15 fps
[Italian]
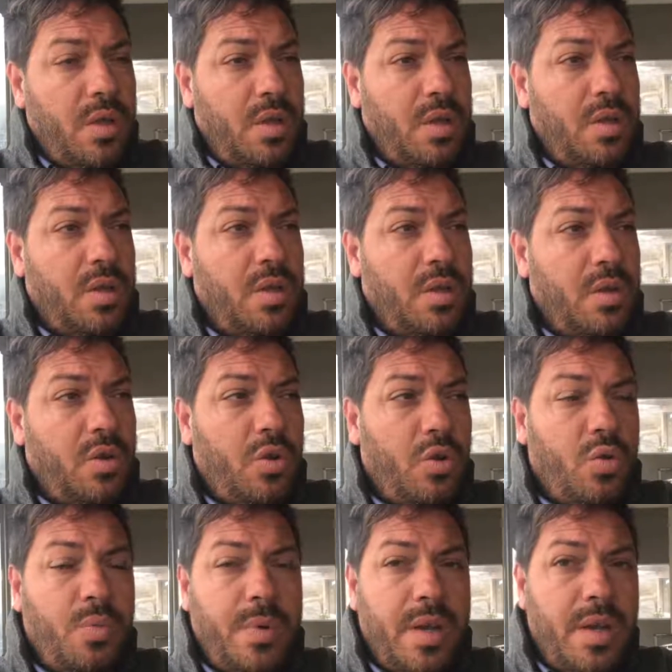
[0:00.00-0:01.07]
eh, lo
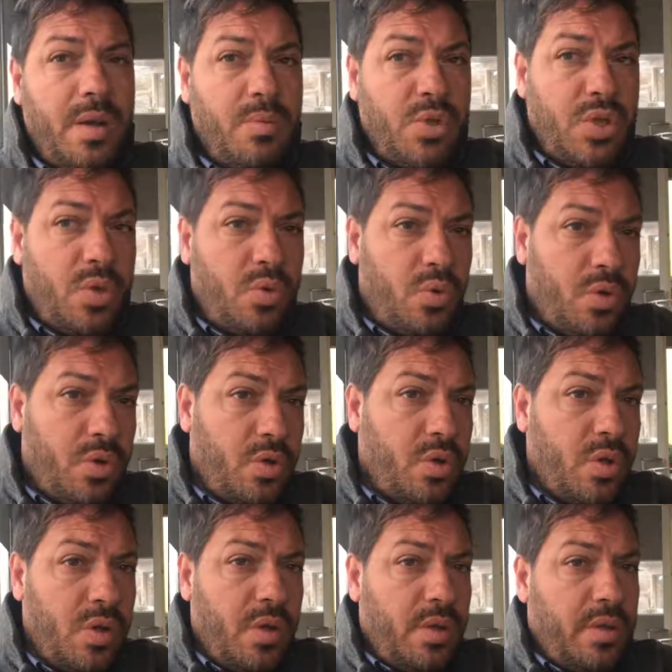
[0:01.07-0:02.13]
recupereremo sicuro
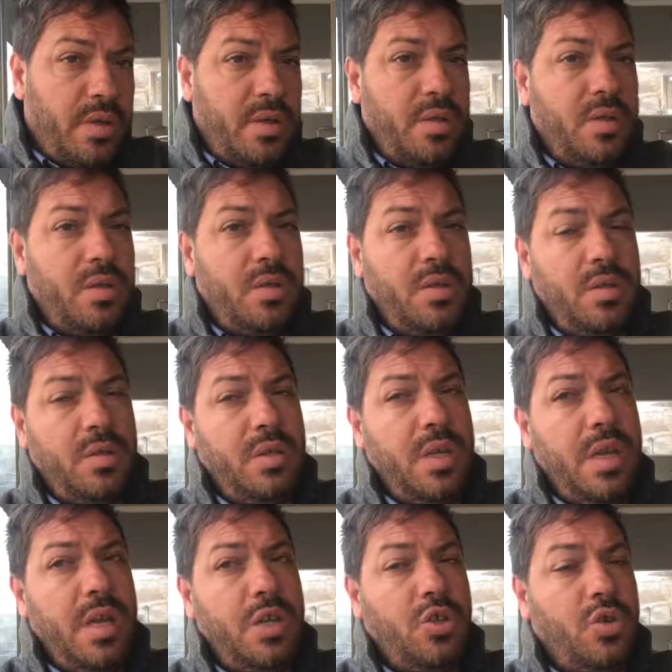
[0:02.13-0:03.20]
eh,
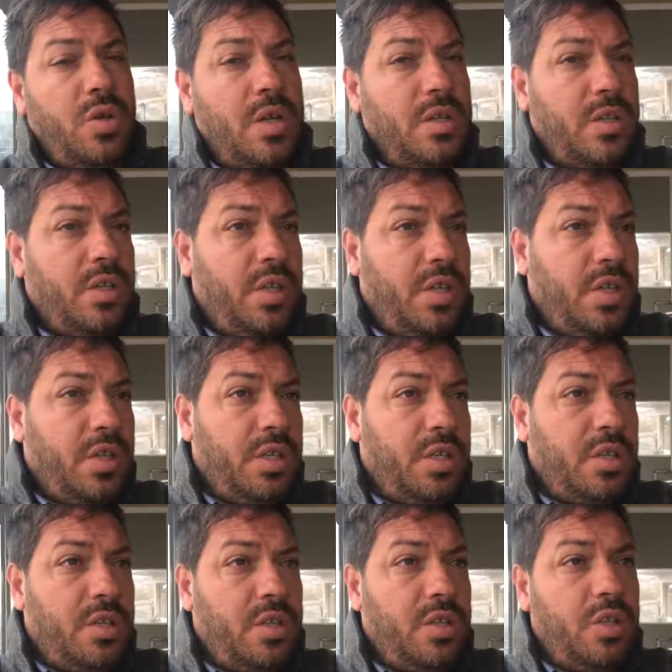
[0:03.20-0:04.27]
nella giornata di,
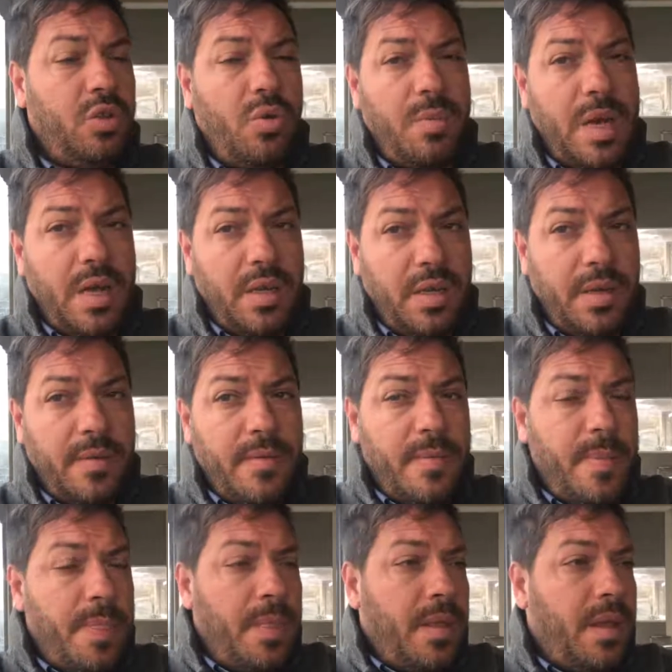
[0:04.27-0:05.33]
di, di domani.
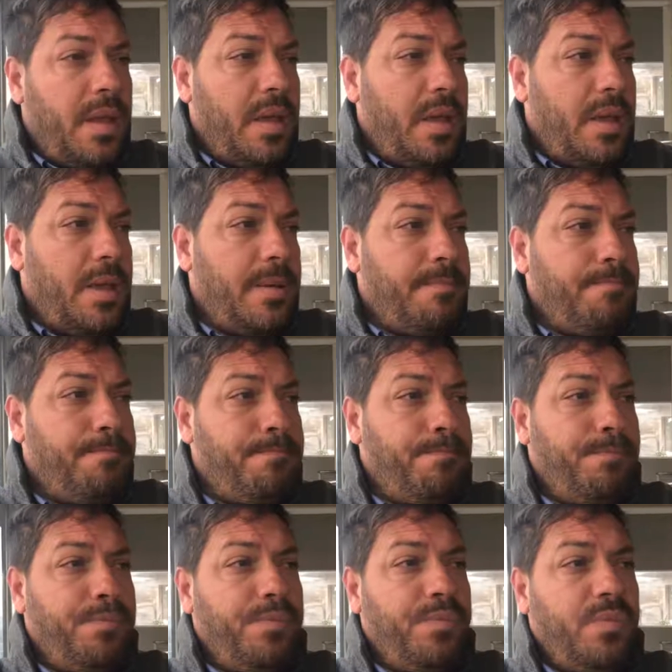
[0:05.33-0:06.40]
E, ehm,
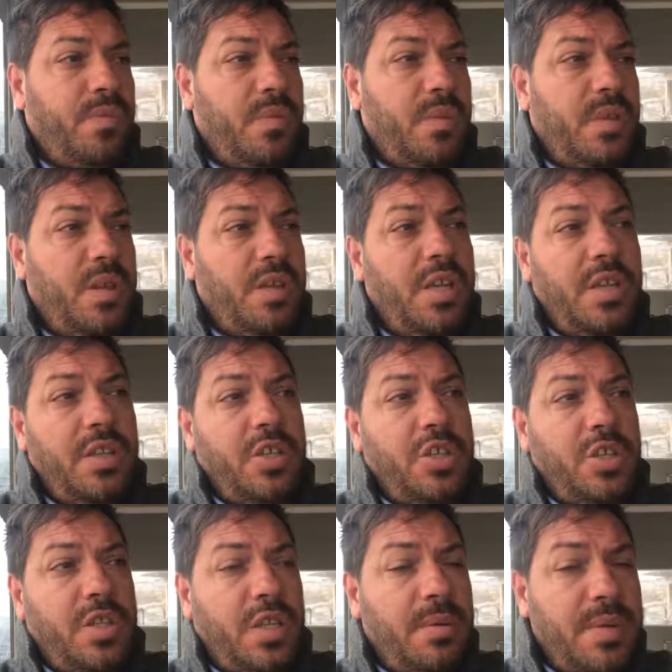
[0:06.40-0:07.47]
niente,
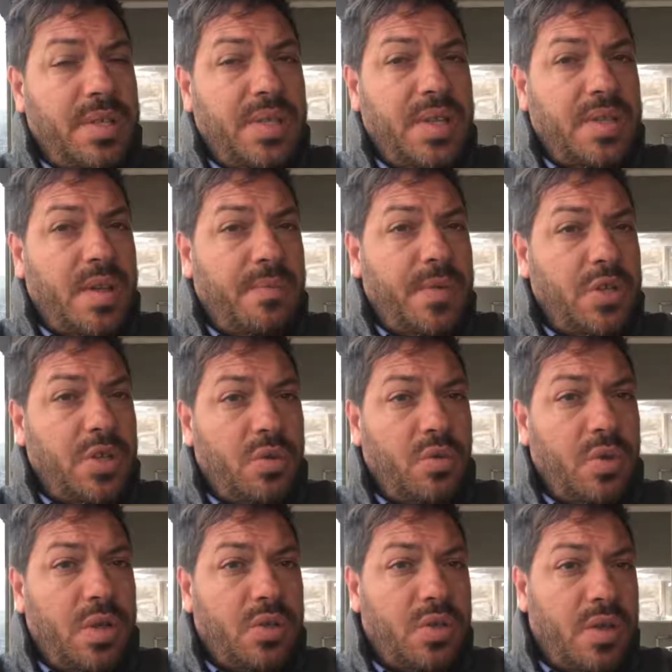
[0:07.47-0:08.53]
Città di Messina sta facendo
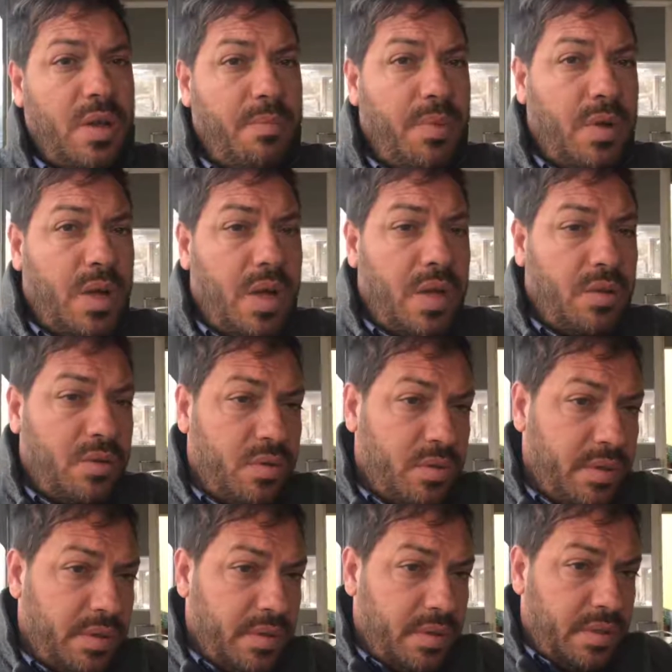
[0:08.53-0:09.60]
un grosso campionato
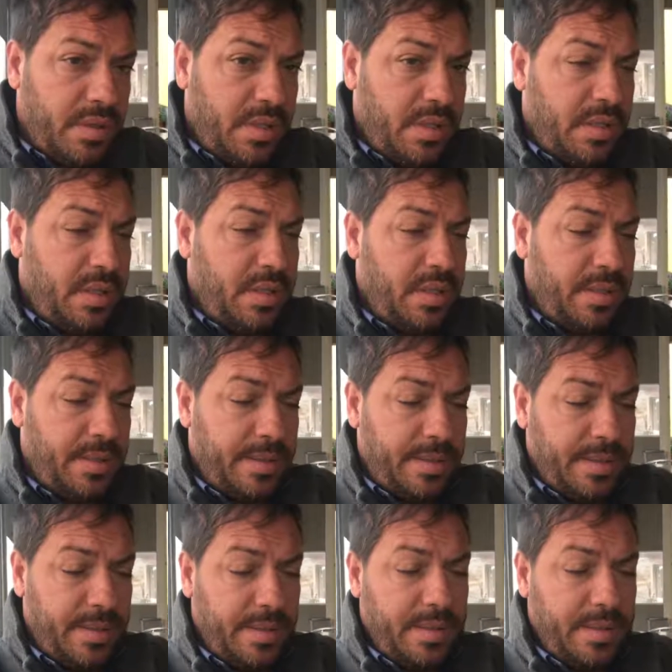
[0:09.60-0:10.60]
e,